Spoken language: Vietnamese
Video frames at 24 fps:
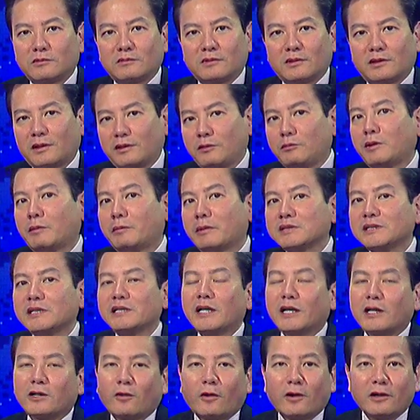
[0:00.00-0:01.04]
giống như bác sĩ
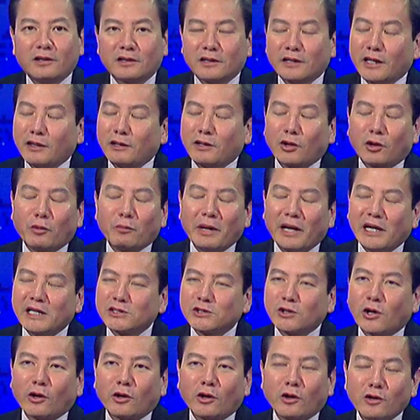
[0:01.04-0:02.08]
Derek nói đó cái
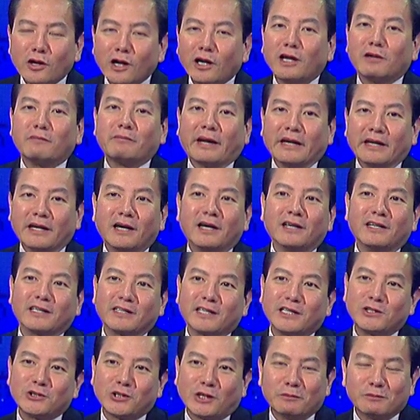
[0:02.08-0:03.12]
clopidogrel nó rất là mạnh hơn là
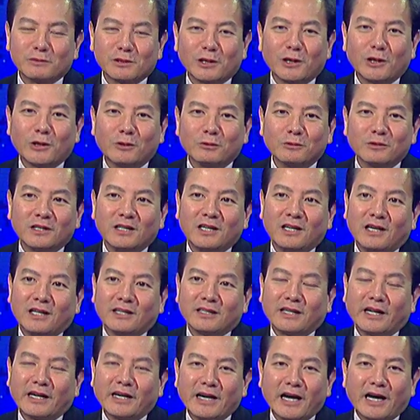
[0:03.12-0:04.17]
cái triamcinolone
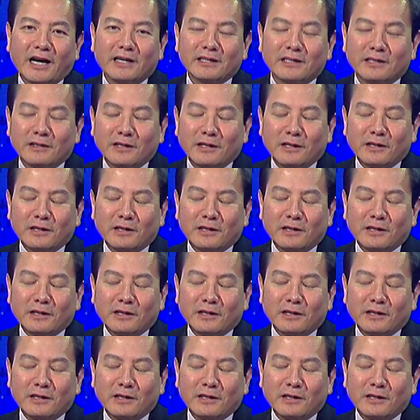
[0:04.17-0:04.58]
thành ra